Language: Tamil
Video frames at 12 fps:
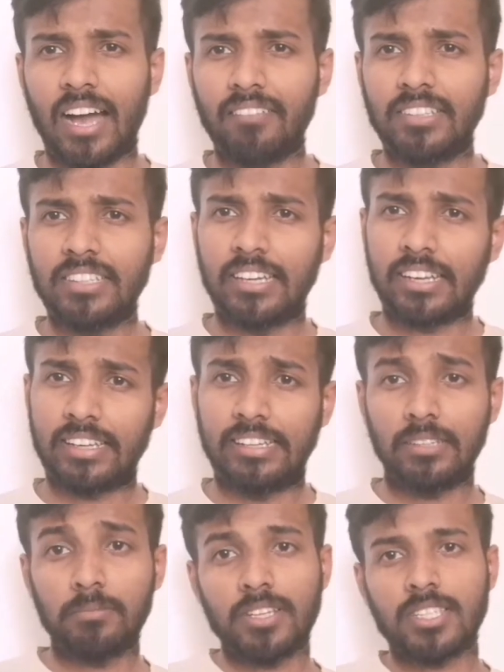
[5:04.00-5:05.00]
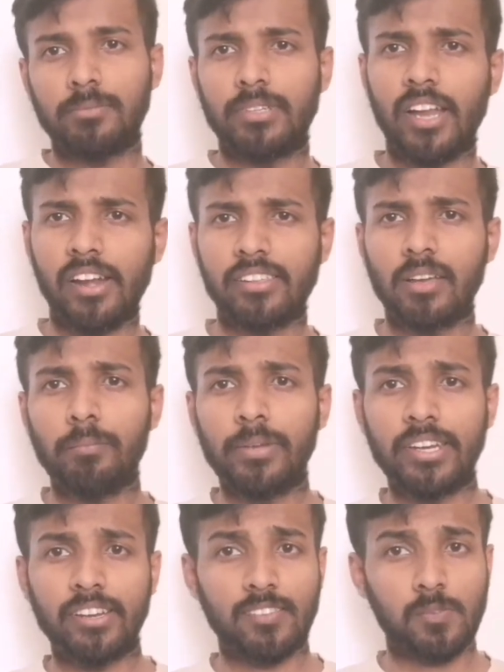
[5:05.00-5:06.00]
நான் வந்து எனக்கு எட்டு மாதம் முன்னாடி தான்
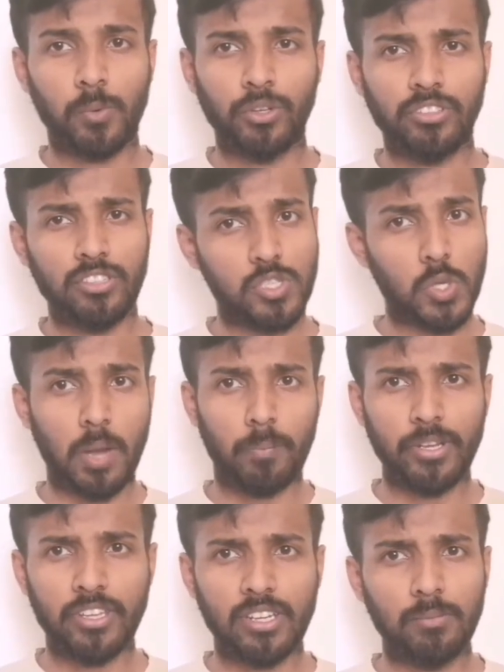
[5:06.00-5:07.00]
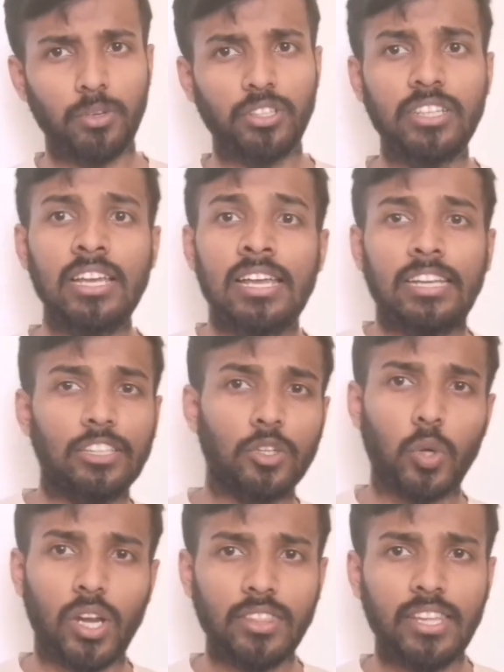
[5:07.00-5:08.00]
பீரியட்ஸ் போச்சு ஸோ அப்படி இருக்கும்போது இது
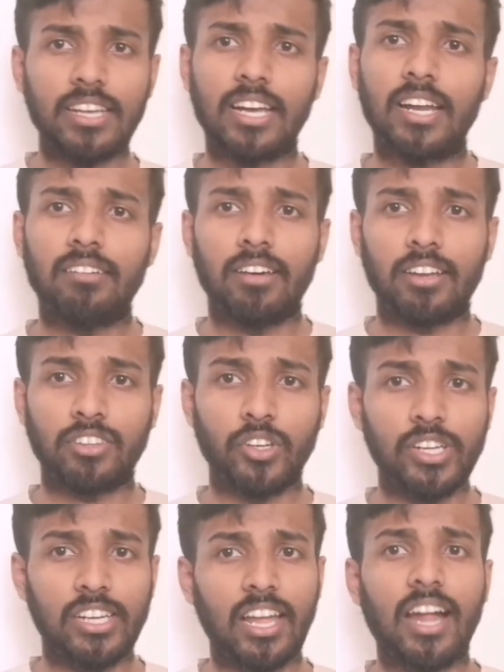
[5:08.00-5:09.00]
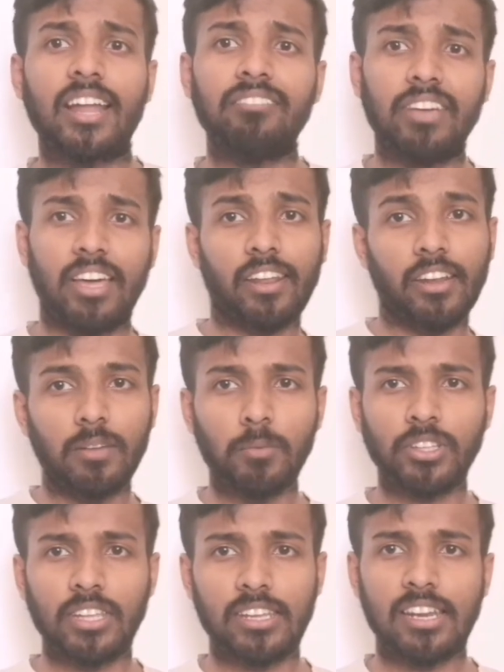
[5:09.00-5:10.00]
குழந்தைக்கான வருத்தம் இல்லை ஆனால் வேறு
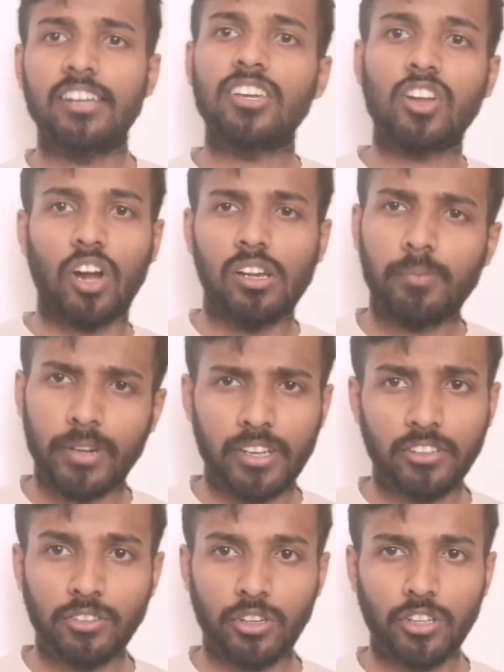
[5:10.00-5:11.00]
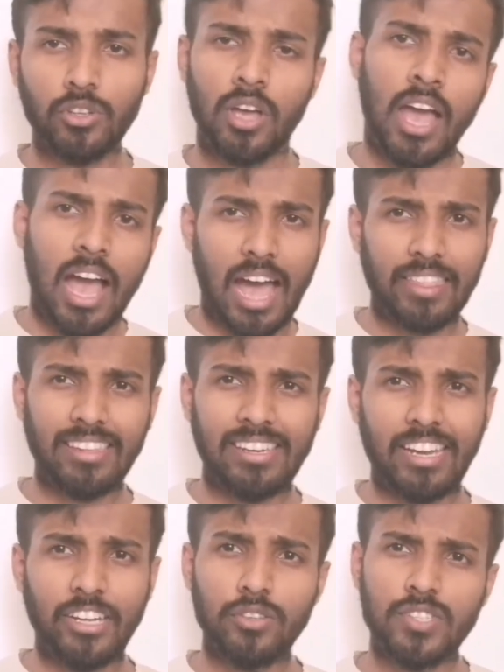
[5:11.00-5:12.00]
என்னமோ தெரியல நீங்கள் கால் பண்ணுங்கன்னு சொன்னதும் அந்த
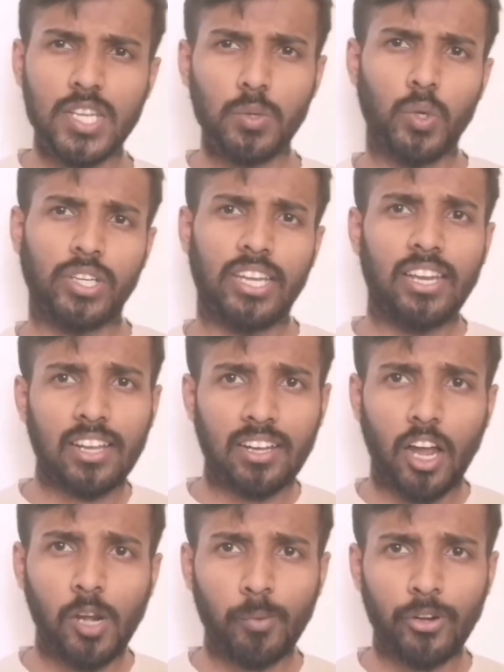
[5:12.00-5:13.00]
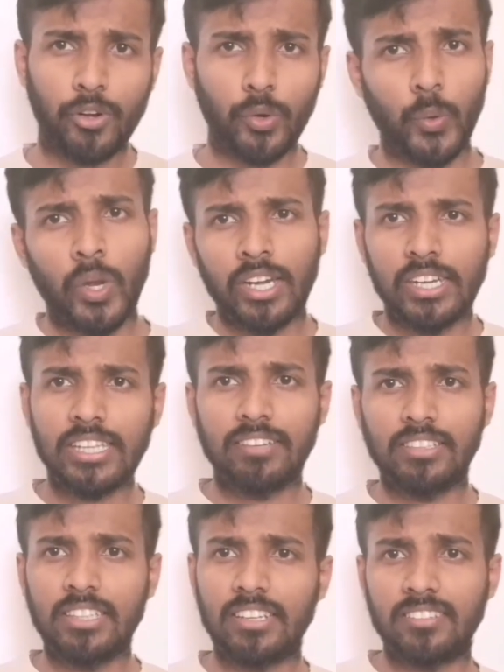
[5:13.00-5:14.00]
லேடியும் சரி ஓகே நாங்கள் கால் பண்ணுறோம்
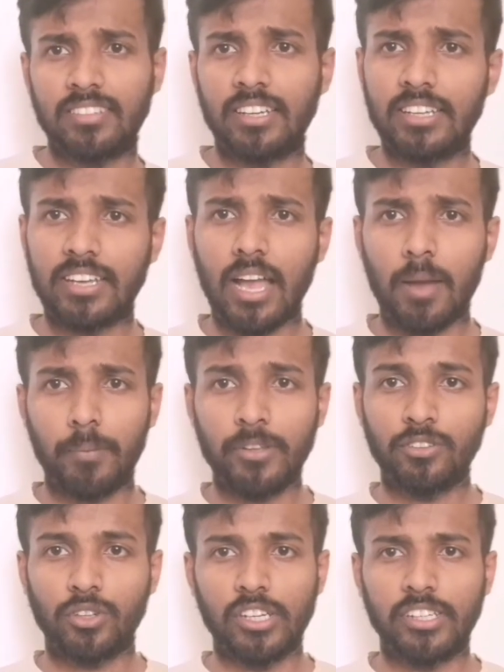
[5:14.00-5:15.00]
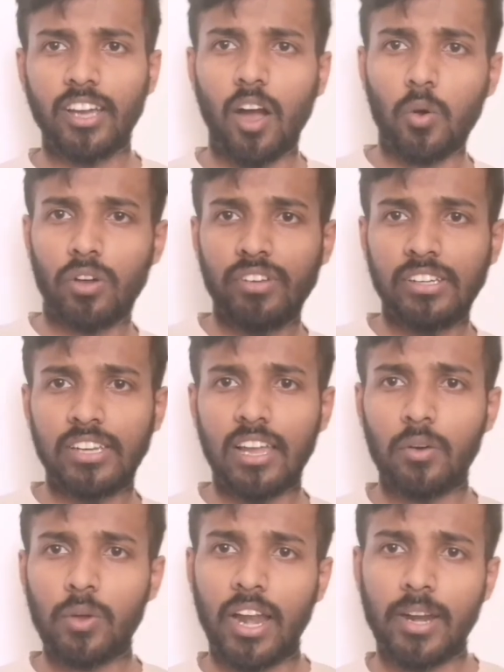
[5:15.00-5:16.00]
நீங்கள் வந்து ரெஸ்ட் எடுங்க அப்படின்னு சொல்லிட்டு அவங்க
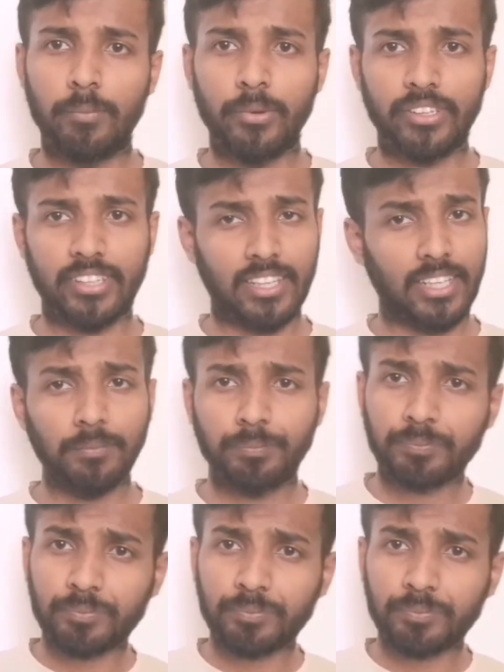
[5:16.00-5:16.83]
வீட்டில் அவங்க அனுப்பி வைக்காங்க